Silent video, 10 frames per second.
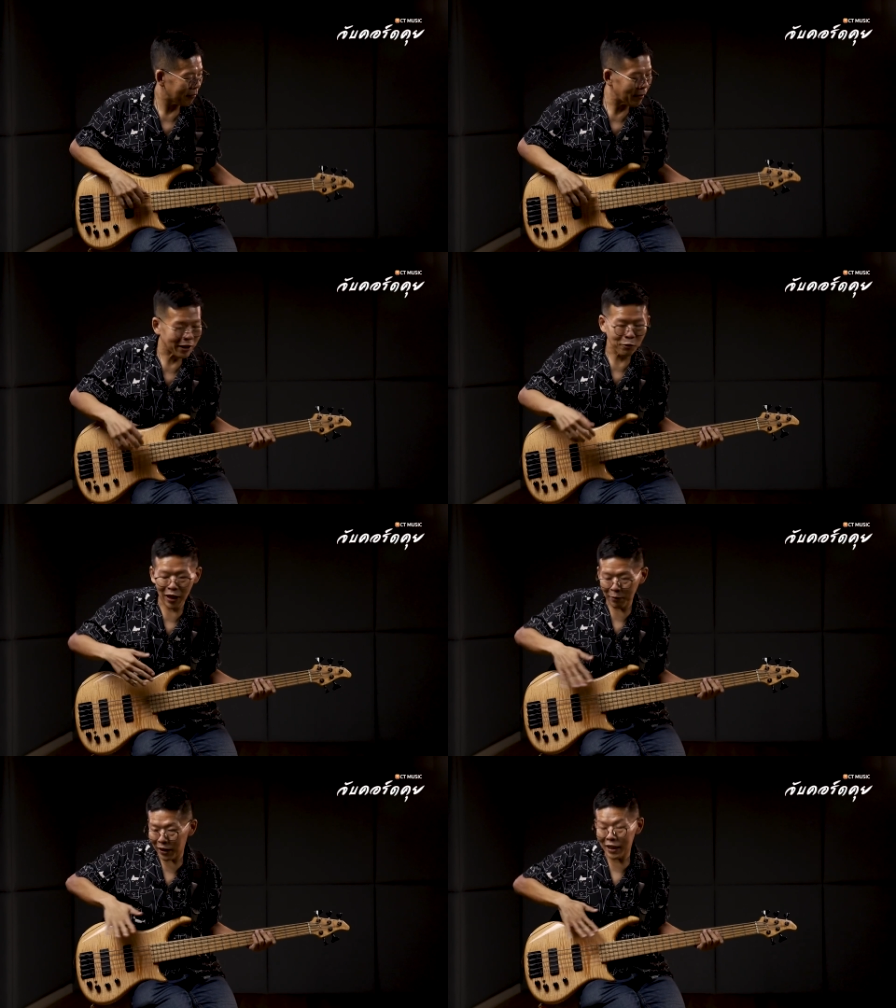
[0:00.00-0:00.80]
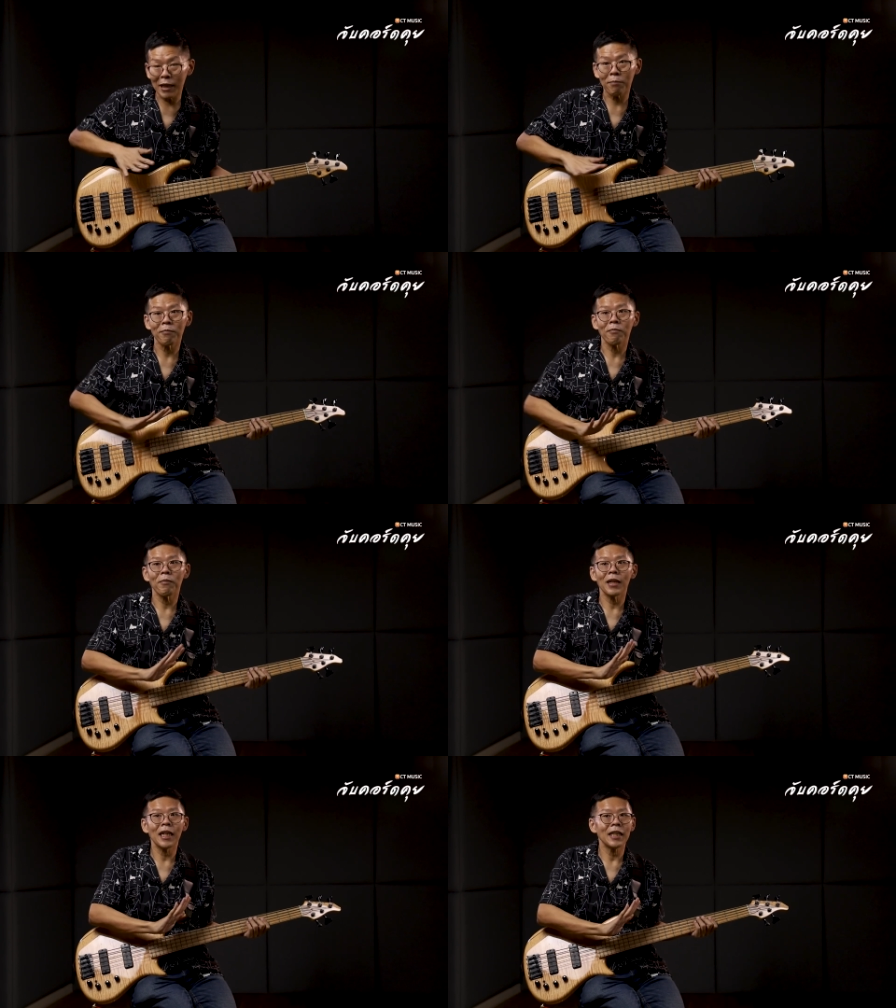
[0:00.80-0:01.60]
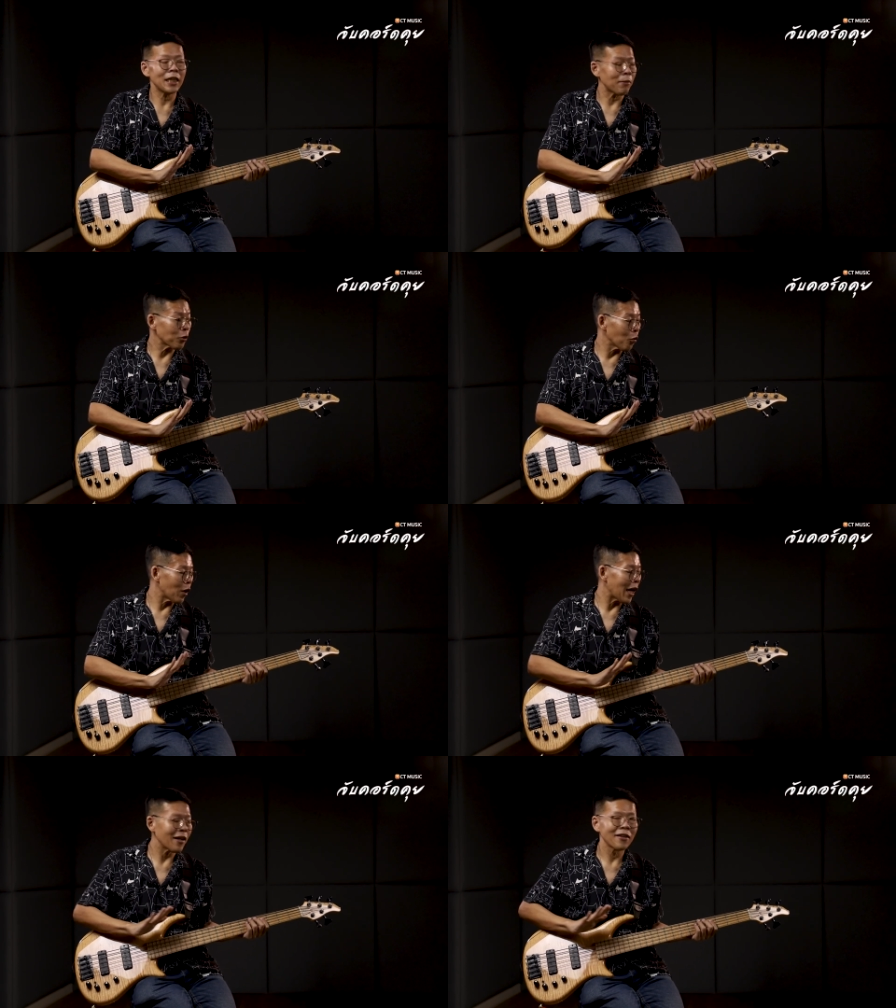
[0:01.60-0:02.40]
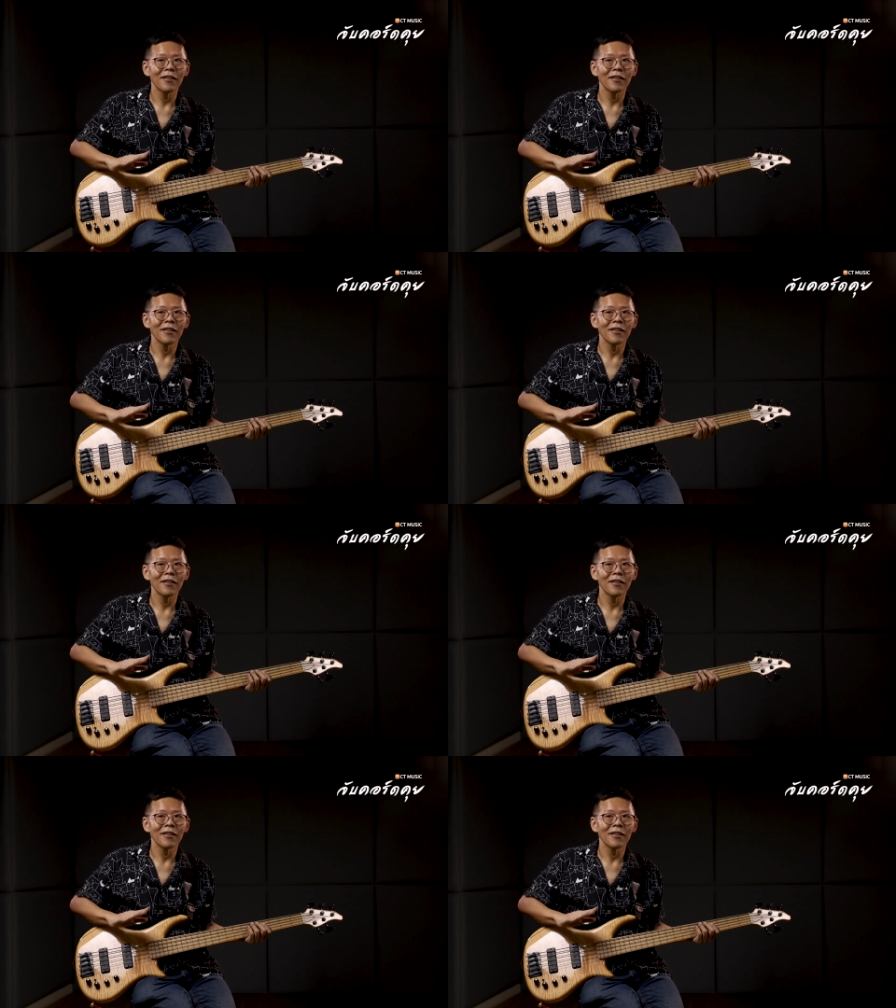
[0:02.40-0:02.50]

เบสตัวเองไม่ได้เสียบไม่ได้เสียบตู้นะ